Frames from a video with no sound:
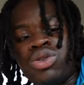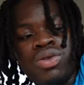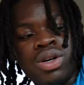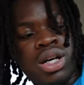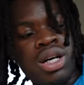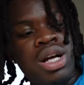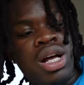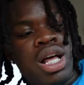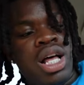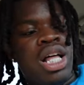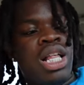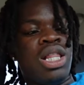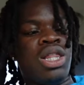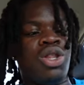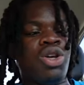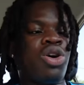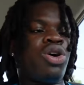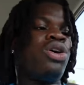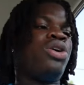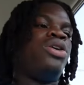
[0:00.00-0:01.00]
tu vois.
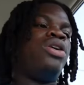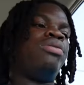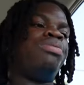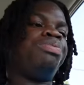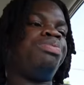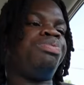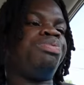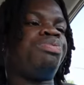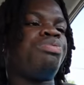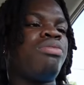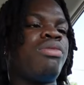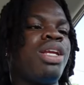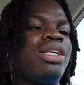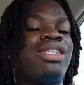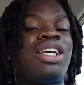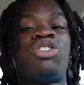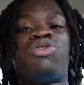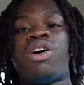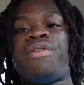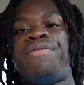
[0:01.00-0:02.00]
Donc, euh,
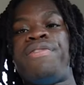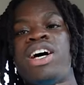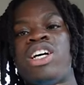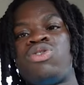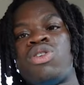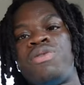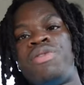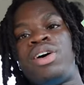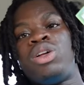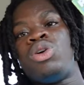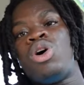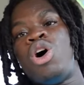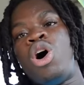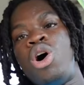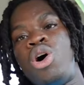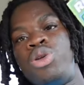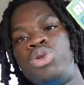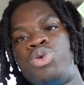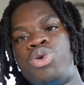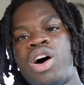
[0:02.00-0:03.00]
ça que je vais faire. Je vais en faire
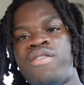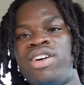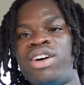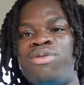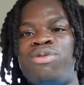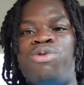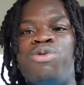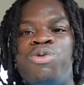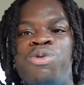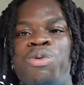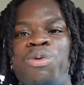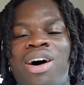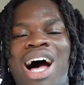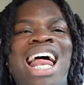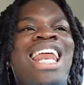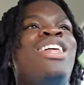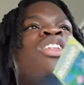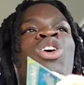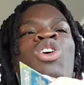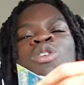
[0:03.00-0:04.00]
un, deux avec vous.
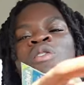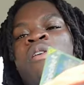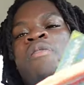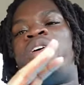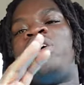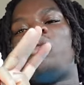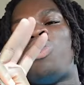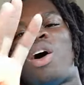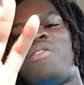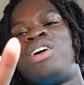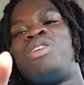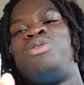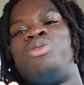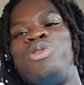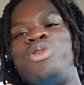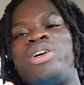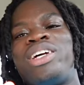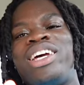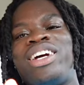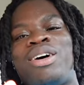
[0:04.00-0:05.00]
Allez, non, on va faire trois avec vous,
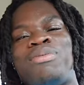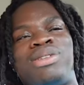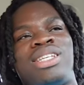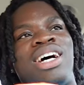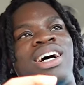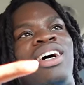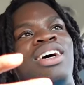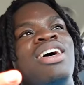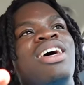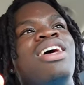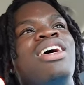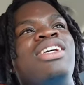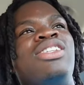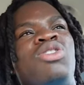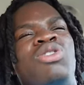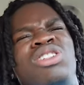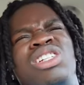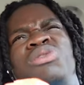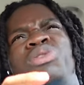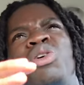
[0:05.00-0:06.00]
ok? Comme ça,
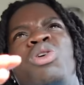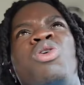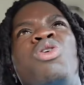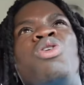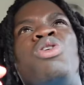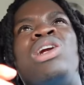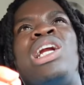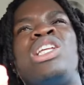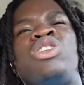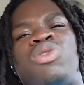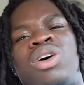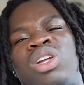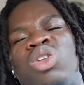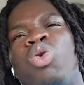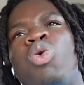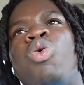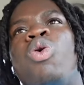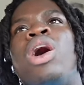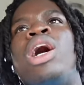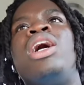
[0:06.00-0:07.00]
c'est un chiffre rond là, tu vois,
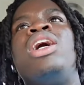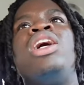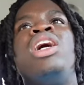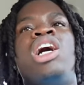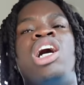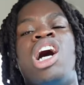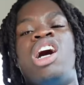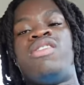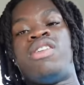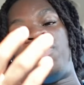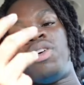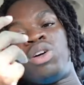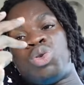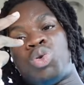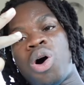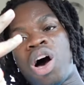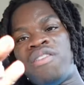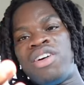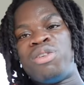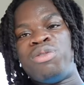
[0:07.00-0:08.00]
trois. On va faire
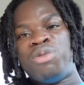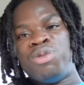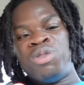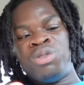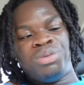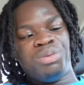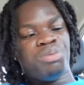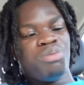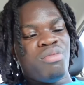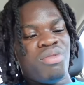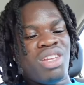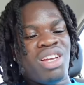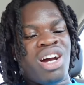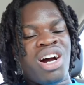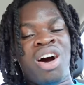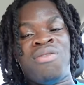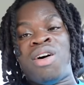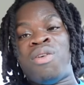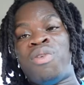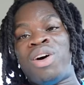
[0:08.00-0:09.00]
trois avec vous.
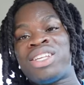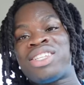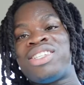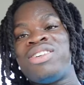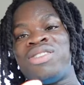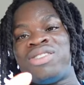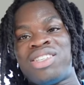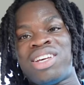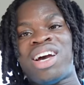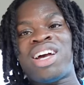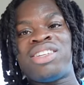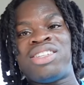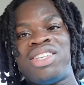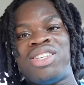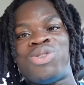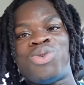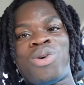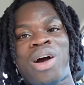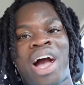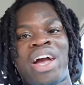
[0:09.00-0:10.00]
On va voir si en direct, s'ils
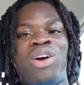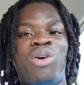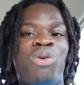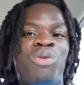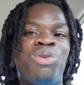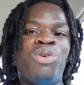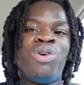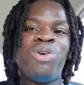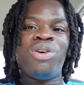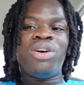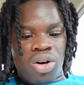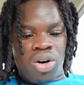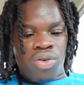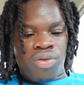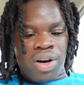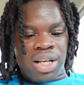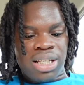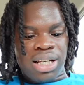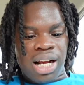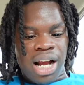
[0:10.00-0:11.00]
sont gagnants ou non. On
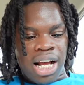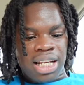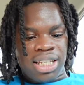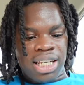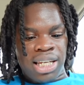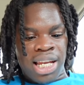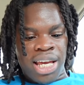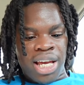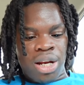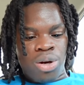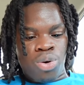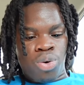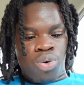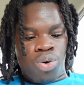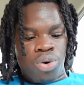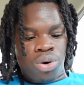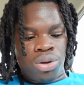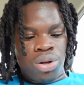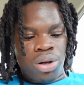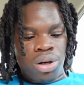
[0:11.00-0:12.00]
va scratcher là, il y a le
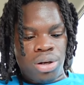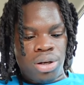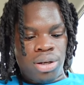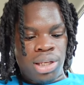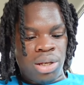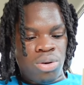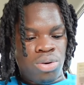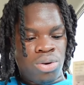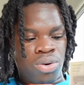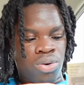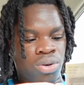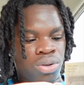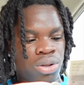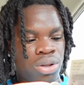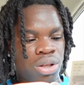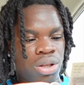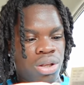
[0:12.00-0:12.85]
code. Il est où le code?